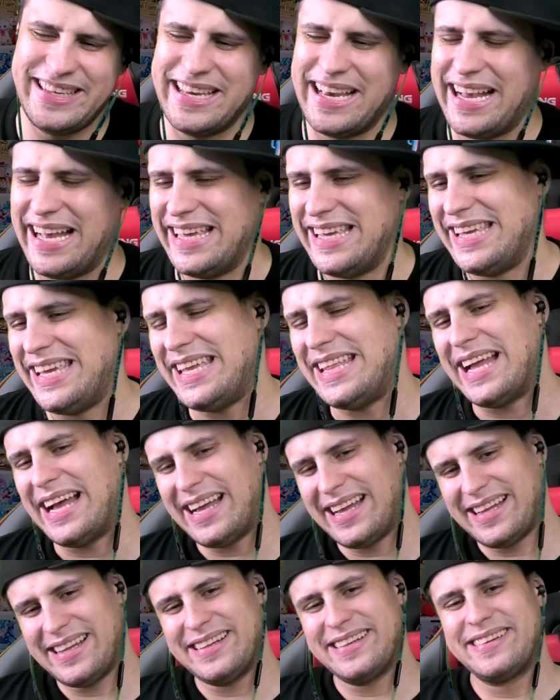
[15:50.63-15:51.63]
いや、いい
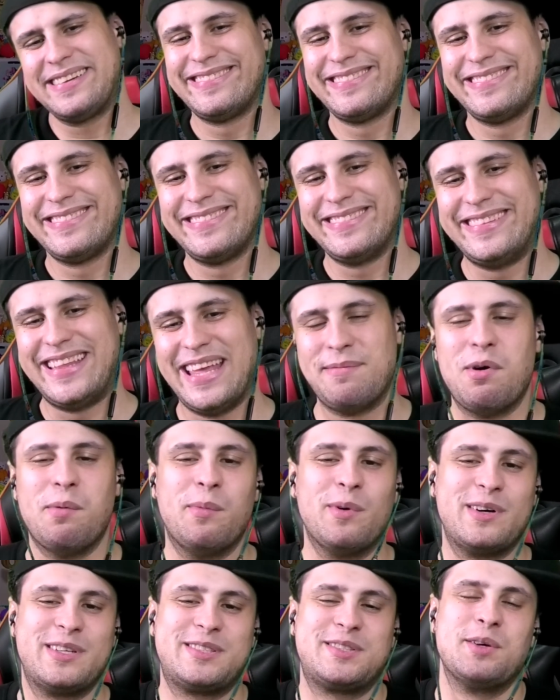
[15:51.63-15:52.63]
な。で
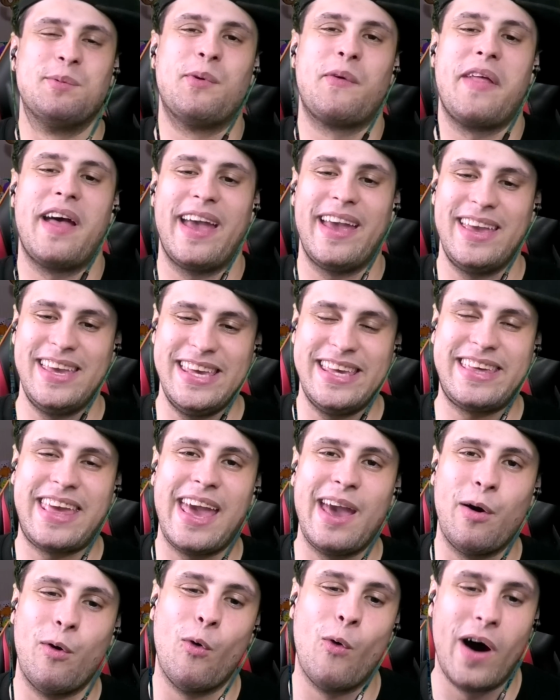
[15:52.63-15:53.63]
ももクソもない。い
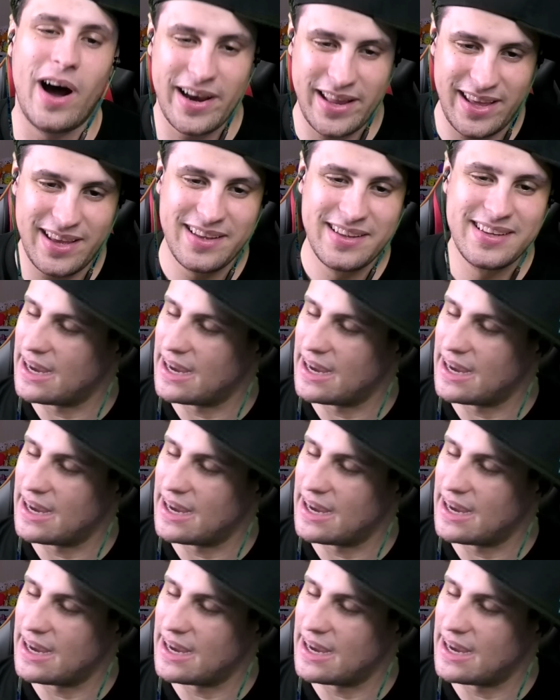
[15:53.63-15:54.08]
け、終わり。